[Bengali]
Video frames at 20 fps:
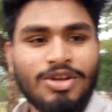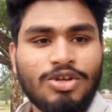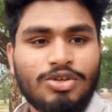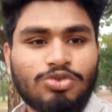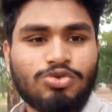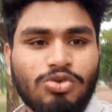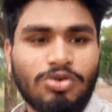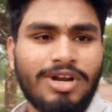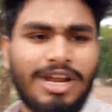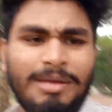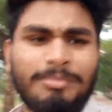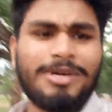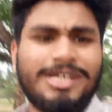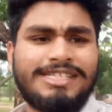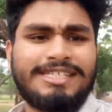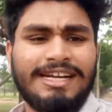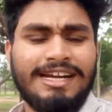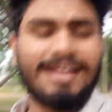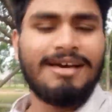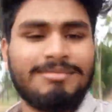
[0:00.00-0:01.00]
জুড়ে
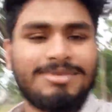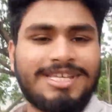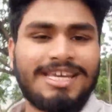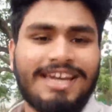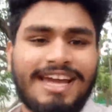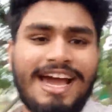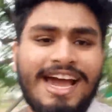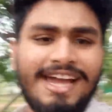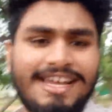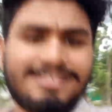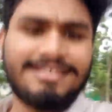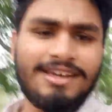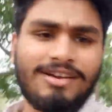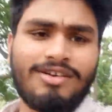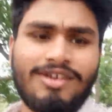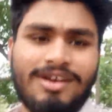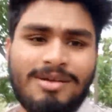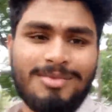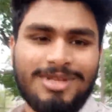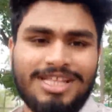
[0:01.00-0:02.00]
বৃষ্টি নামছে গাইস
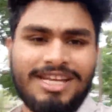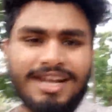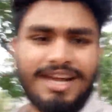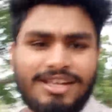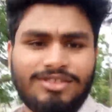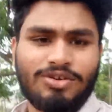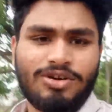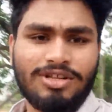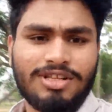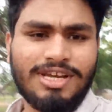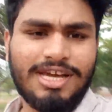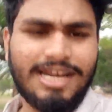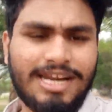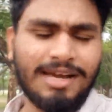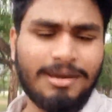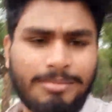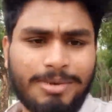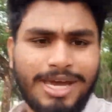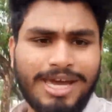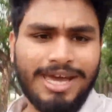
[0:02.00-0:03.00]
এখন আমাদেরকে দৌড় দেওয়া
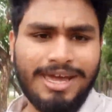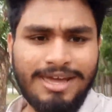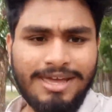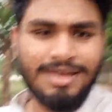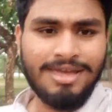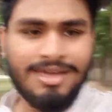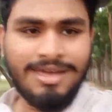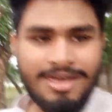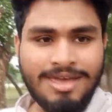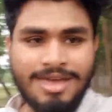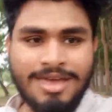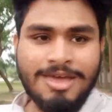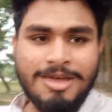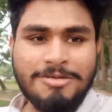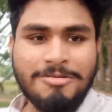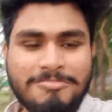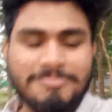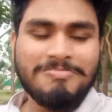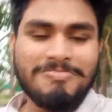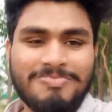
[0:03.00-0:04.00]
লাগবে
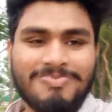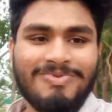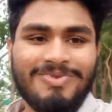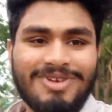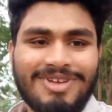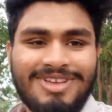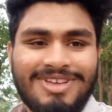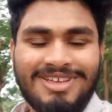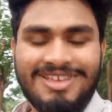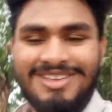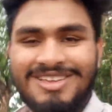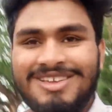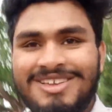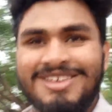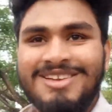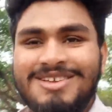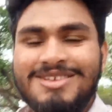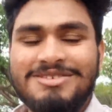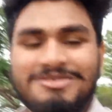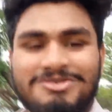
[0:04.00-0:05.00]
চলো গাইস
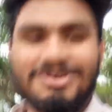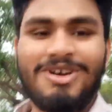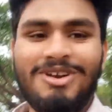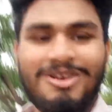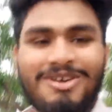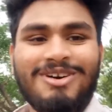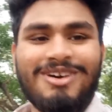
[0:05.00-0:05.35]
চলো চলো